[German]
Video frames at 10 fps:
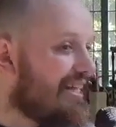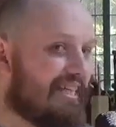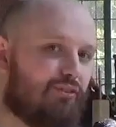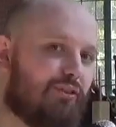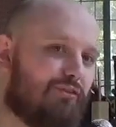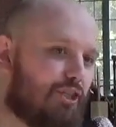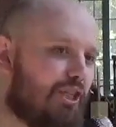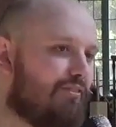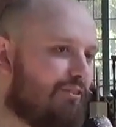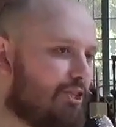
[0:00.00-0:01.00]
Das wird
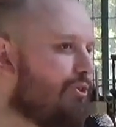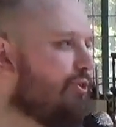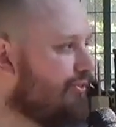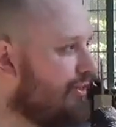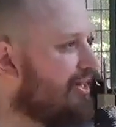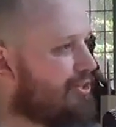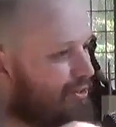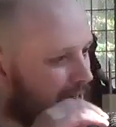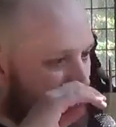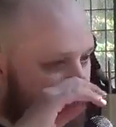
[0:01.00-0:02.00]
verschiedene, verschiedene Leute vielleicht
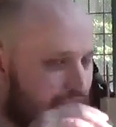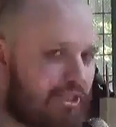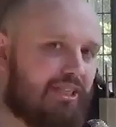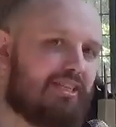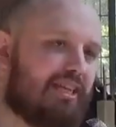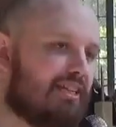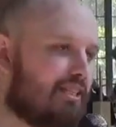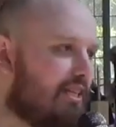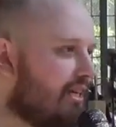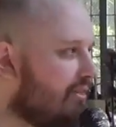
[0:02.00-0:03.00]
noch richtig
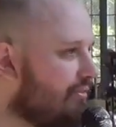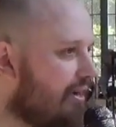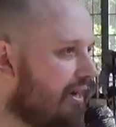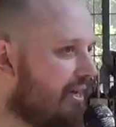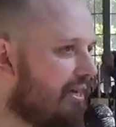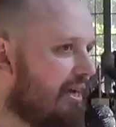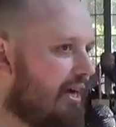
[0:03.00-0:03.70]
interessieren, weil